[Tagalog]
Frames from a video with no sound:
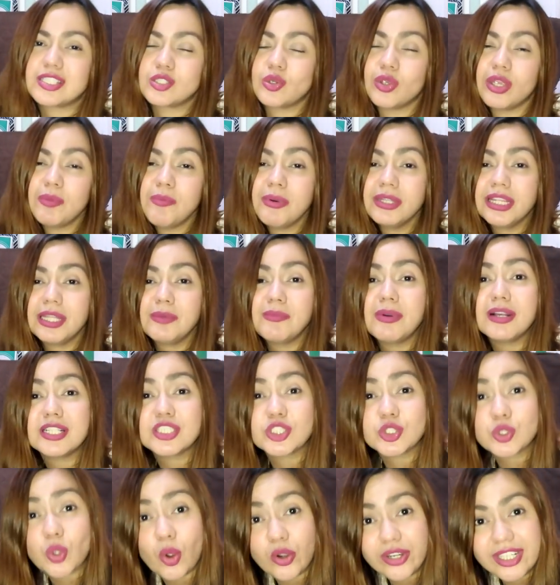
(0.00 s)
So, iba't ibang
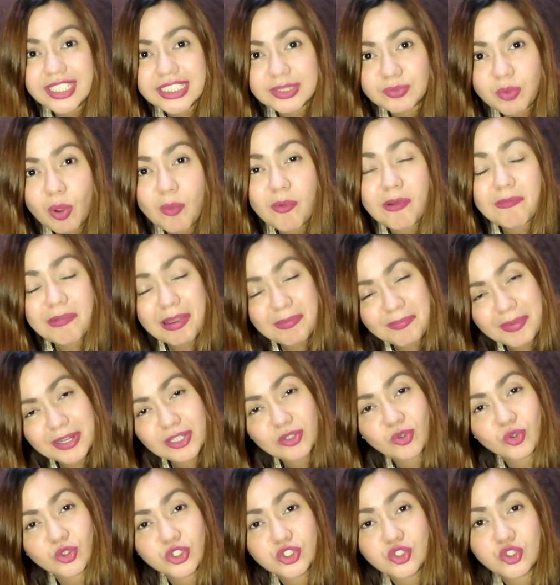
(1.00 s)
stories po ang
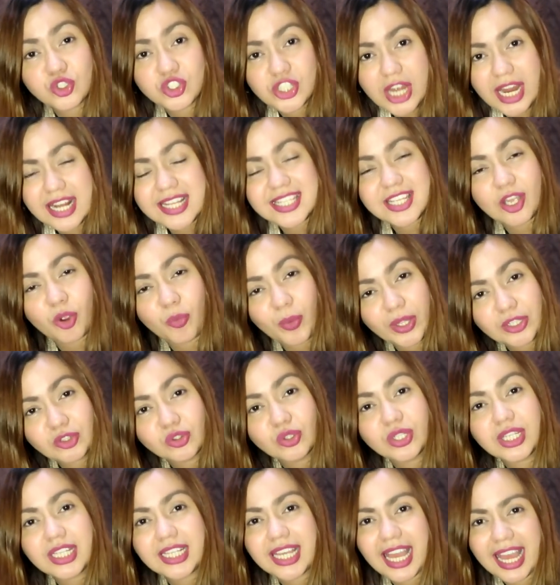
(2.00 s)
mapapanood niyo dyan sa
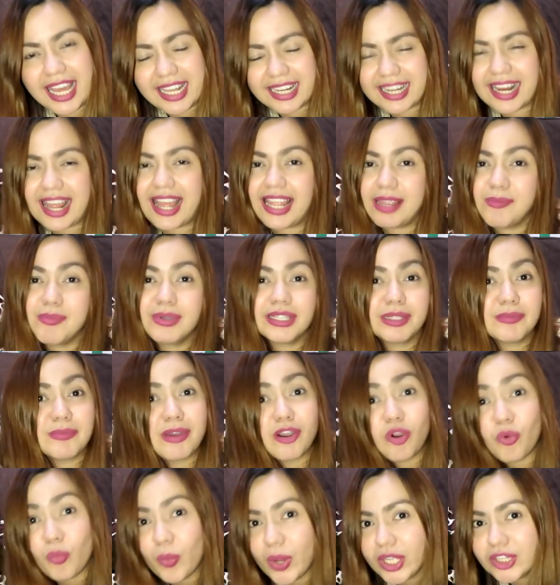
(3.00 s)
kwento ni Kara. Iba't
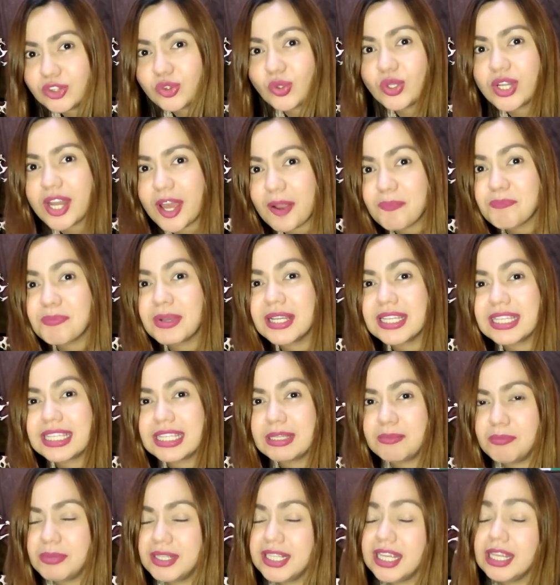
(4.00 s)
ibang kwento ng
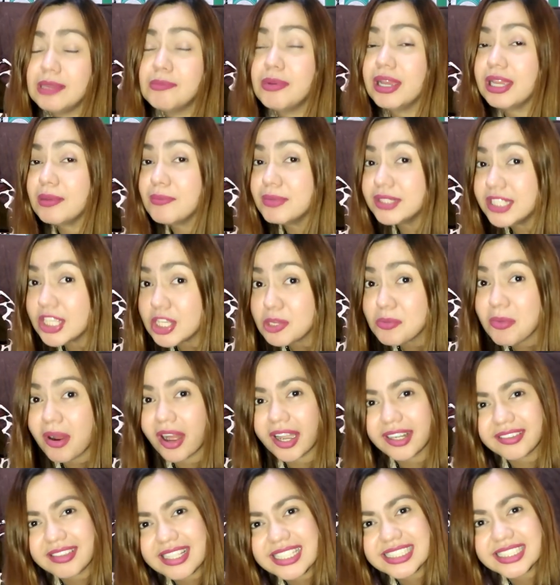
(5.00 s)
pag-ibig. Iba-iba din yung
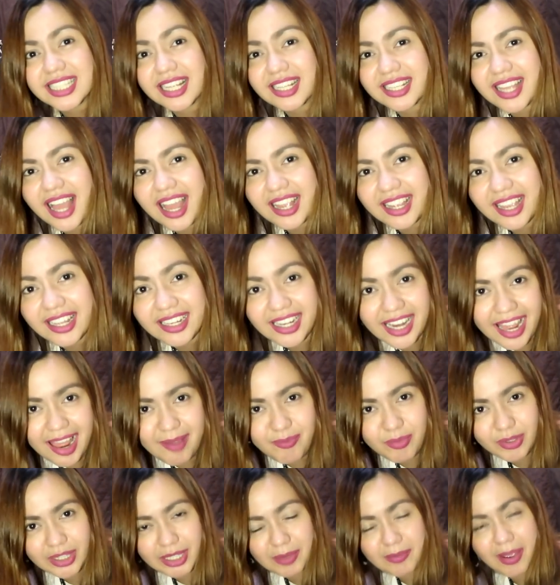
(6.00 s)
mga artistang
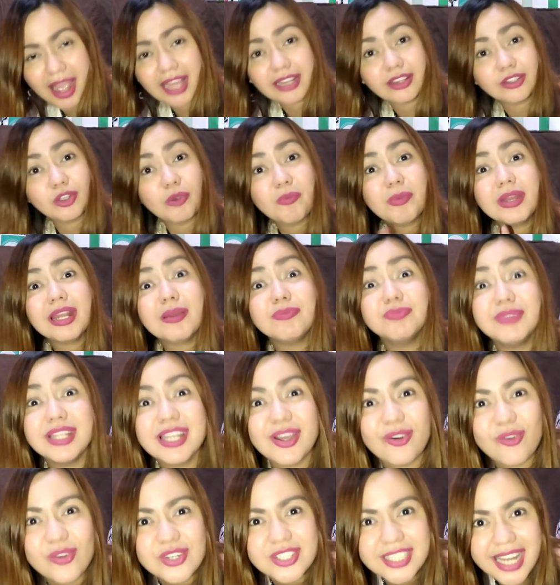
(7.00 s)
gaganap, di ba? At gumanap din
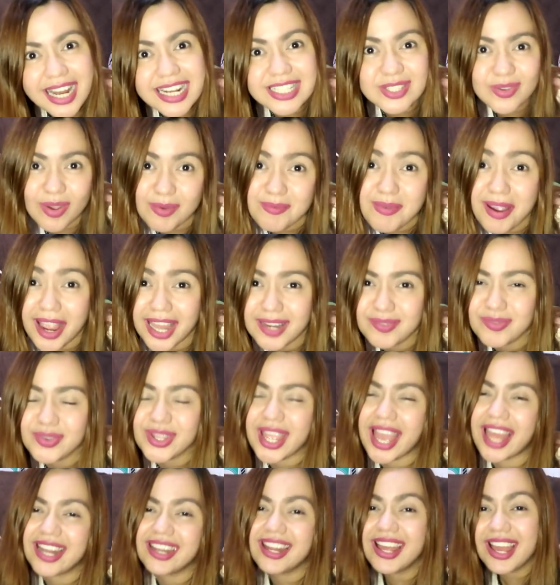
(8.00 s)
ako dyan, so abangan mo
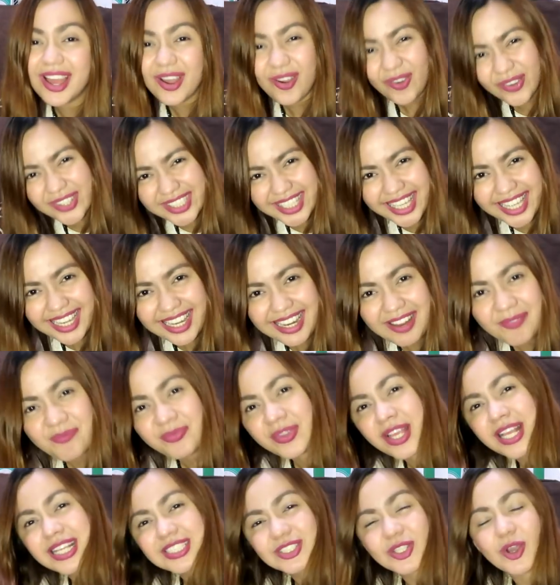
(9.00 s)
yan. Okay?
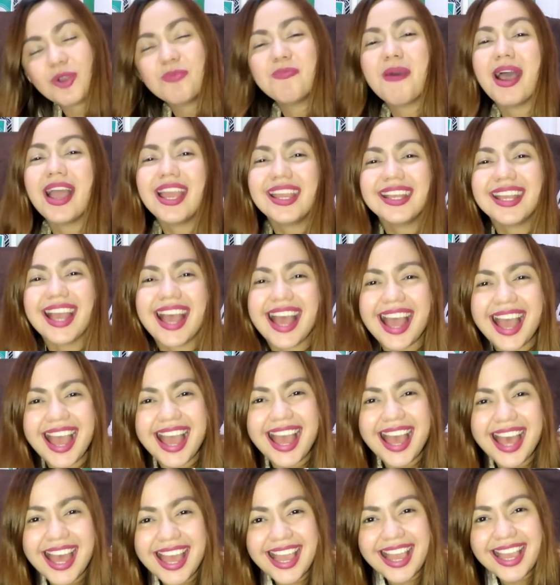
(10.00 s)
So, bye
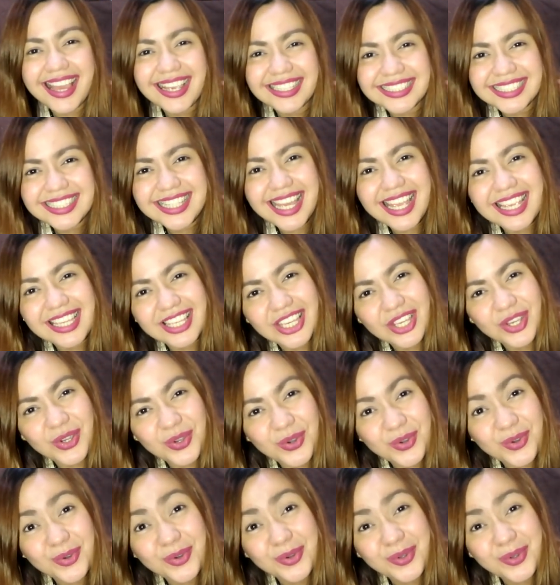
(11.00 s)
guys! Thank you!